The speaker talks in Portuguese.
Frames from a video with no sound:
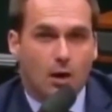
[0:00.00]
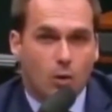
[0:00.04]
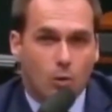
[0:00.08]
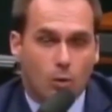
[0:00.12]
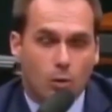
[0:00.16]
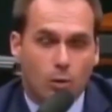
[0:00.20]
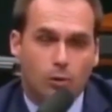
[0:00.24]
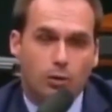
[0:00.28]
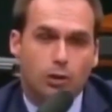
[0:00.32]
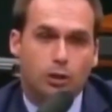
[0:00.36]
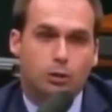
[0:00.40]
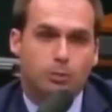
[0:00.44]

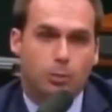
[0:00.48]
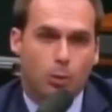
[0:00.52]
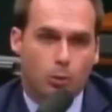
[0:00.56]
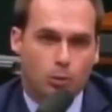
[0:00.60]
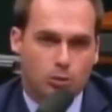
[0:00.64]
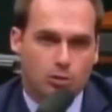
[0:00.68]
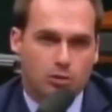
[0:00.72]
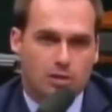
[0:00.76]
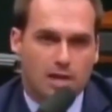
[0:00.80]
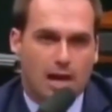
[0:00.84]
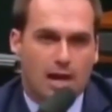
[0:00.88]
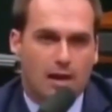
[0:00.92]
quando
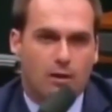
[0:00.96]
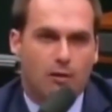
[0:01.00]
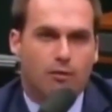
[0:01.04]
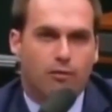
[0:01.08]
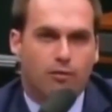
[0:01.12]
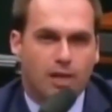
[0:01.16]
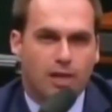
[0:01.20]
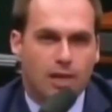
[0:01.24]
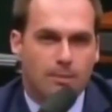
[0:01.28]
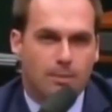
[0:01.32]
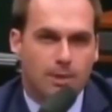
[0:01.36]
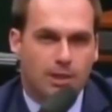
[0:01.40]
expulsaram
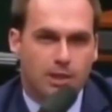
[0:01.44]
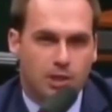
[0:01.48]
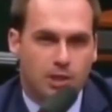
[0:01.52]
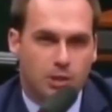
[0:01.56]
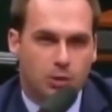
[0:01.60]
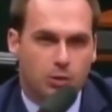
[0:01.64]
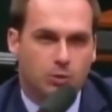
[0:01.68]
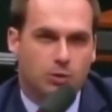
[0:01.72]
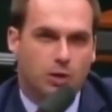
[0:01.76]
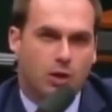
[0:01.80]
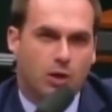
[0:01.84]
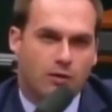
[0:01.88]
Felipe
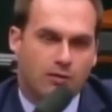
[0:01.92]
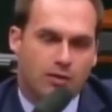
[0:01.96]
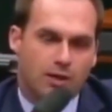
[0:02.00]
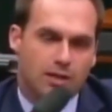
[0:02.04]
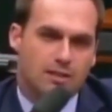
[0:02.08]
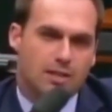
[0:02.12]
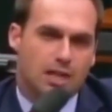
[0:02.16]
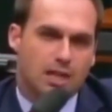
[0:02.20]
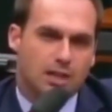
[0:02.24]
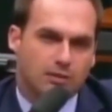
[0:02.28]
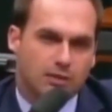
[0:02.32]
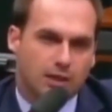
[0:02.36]
Dil da
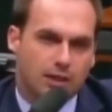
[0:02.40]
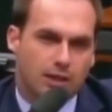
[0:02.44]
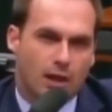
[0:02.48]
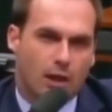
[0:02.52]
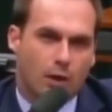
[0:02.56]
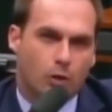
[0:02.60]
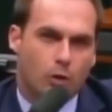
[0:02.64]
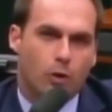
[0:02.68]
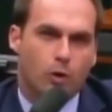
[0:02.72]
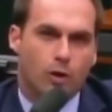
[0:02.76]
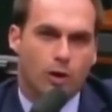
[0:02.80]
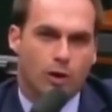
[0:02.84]
Universidade
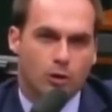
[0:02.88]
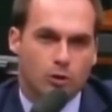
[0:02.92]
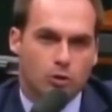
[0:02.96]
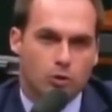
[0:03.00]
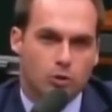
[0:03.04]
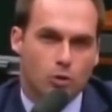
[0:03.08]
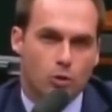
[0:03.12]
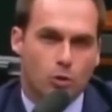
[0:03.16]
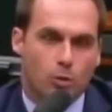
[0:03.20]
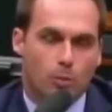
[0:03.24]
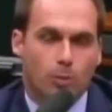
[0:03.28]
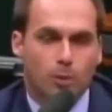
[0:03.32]
Federal do Rio Grande do
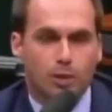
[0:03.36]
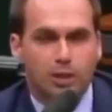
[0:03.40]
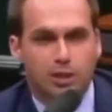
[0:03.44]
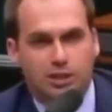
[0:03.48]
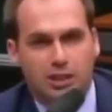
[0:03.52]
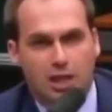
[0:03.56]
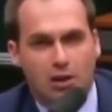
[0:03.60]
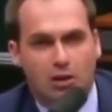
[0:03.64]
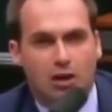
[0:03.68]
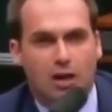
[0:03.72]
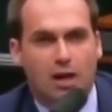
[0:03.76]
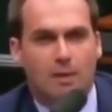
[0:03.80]
Sul por
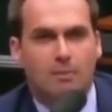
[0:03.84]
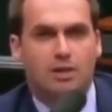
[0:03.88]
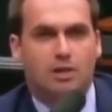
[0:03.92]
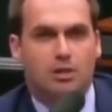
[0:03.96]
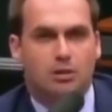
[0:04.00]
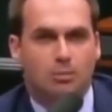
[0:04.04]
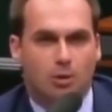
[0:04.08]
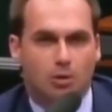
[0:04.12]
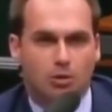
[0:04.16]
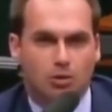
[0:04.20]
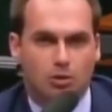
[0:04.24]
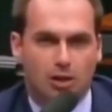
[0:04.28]
estar com a camisa
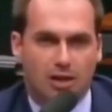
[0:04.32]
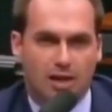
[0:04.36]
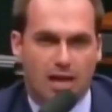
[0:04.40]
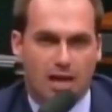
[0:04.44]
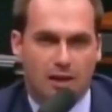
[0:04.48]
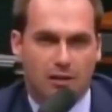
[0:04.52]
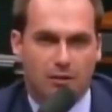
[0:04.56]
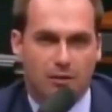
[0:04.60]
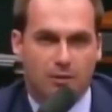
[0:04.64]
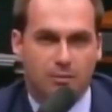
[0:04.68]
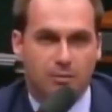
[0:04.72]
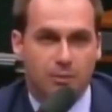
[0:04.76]
do
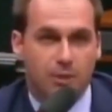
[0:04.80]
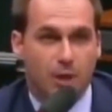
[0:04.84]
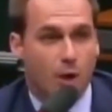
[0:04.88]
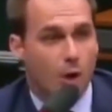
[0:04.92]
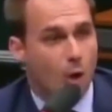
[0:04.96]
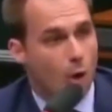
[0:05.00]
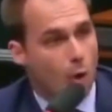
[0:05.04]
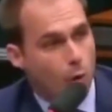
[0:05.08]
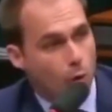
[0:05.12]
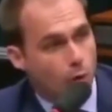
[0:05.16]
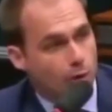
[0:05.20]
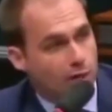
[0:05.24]
Bolsonaro.
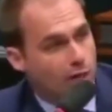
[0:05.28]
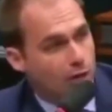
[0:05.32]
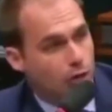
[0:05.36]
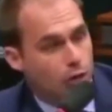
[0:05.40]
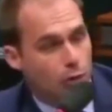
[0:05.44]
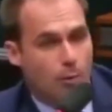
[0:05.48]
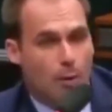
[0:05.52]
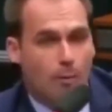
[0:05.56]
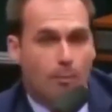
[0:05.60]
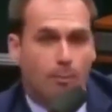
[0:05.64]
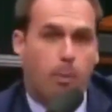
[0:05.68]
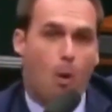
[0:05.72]
Ou quando ele
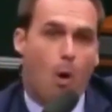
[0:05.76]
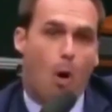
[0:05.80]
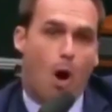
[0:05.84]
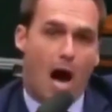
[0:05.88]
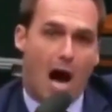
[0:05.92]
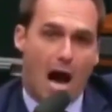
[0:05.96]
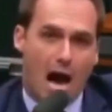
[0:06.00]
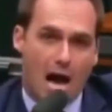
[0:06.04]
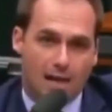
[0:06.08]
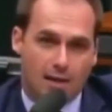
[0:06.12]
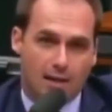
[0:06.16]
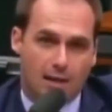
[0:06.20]
tomou
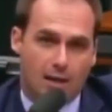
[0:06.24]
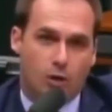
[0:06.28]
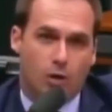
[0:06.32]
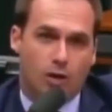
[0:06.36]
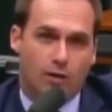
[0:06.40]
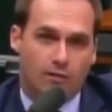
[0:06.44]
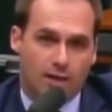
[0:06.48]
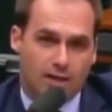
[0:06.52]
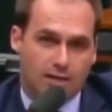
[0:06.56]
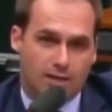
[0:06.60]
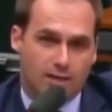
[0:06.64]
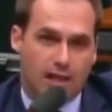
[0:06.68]
porrada na
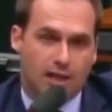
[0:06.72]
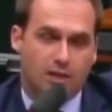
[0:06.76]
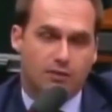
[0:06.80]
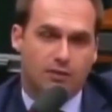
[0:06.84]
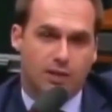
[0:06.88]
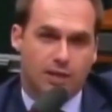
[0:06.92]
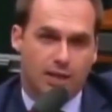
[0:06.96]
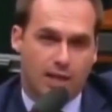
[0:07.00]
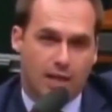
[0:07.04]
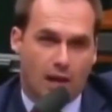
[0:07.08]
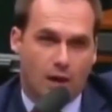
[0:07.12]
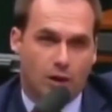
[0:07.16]
Universidade
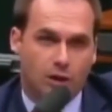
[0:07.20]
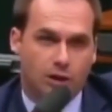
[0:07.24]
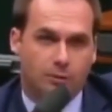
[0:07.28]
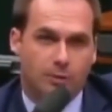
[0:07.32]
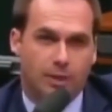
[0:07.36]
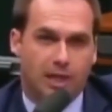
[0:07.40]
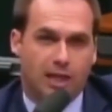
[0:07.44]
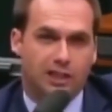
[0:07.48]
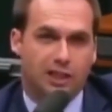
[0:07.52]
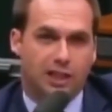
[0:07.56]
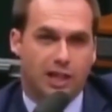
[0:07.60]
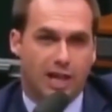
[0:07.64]
Federal de
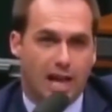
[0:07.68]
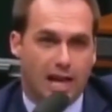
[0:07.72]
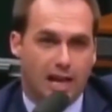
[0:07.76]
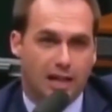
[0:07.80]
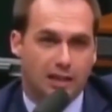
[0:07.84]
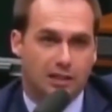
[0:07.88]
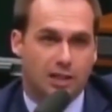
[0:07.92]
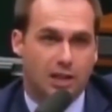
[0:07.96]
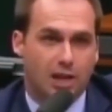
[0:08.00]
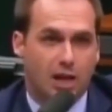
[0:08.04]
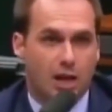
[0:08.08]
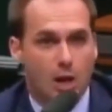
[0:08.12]
Minas
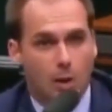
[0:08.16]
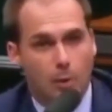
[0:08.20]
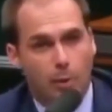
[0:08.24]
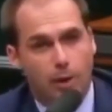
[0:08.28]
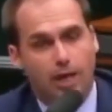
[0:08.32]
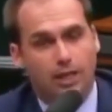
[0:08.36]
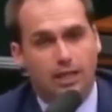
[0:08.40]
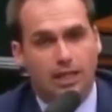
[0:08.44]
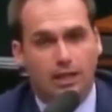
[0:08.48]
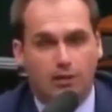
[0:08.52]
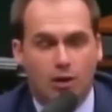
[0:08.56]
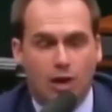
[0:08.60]
Gerais
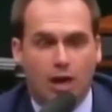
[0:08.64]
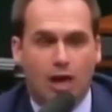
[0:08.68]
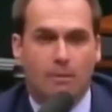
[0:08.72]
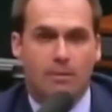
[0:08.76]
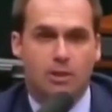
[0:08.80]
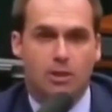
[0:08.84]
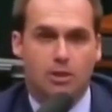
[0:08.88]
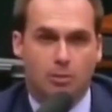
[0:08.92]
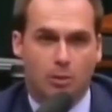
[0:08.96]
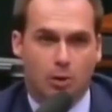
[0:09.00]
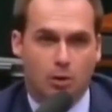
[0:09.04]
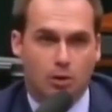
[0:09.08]
porque estava com a
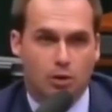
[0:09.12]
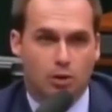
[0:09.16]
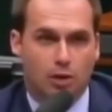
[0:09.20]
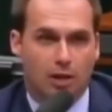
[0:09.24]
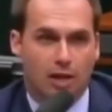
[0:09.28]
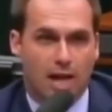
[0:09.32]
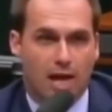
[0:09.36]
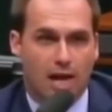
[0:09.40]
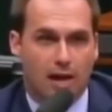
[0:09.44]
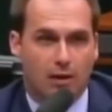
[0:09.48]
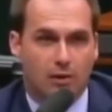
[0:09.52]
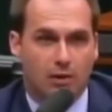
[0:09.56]
camisa do
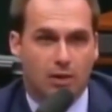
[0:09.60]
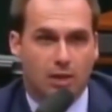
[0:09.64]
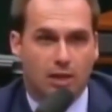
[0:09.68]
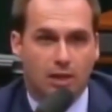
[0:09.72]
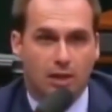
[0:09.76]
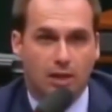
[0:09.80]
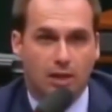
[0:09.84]
Bolsonaro.